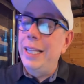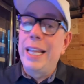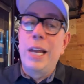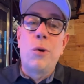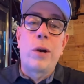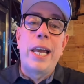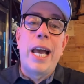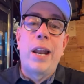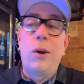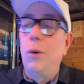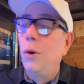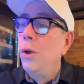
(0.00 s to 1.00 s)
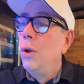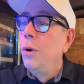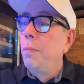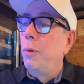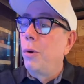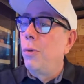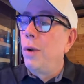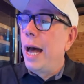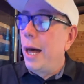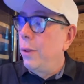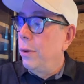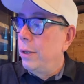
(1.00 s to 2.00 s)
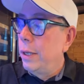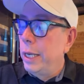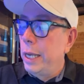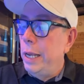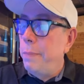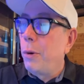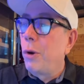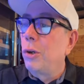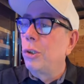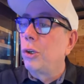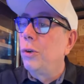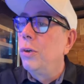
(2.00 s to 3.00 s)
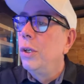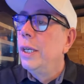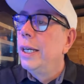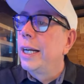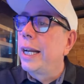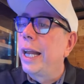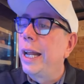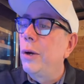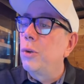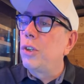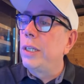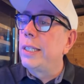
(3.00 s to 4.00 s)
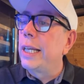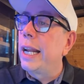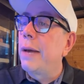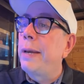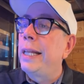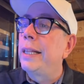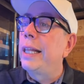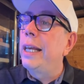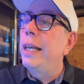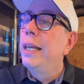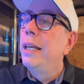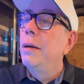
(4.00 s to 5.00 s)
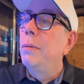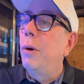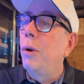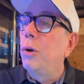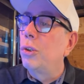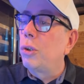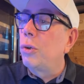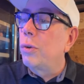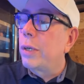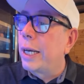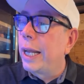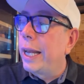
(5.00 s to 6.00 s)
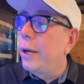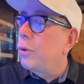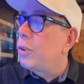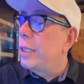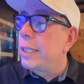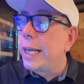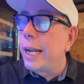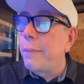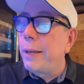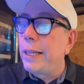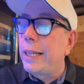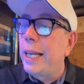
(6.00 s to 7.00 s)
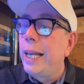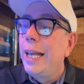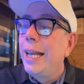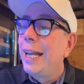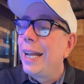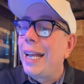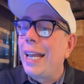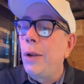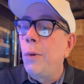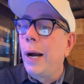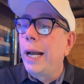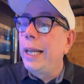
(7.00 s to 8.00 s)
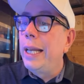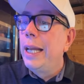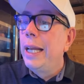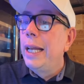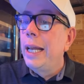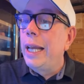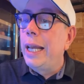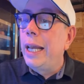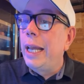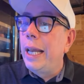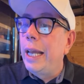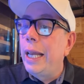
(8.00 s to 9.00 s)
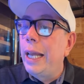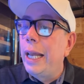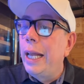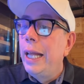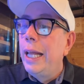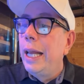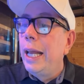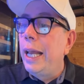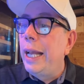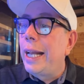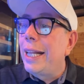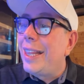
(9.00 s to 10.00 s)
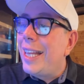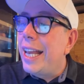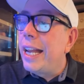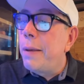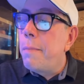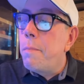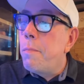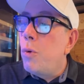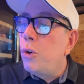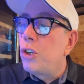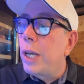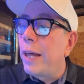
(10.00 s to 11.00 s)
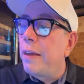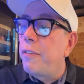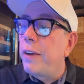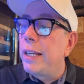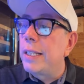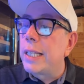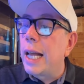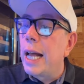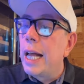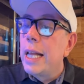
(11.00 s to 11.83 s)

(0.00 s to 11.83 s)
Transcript: de noquearlo por un lado, y por otro, creo sinceramente, por otro, creo sinceramente que no hay, eh, eh, que tiene mucha defensa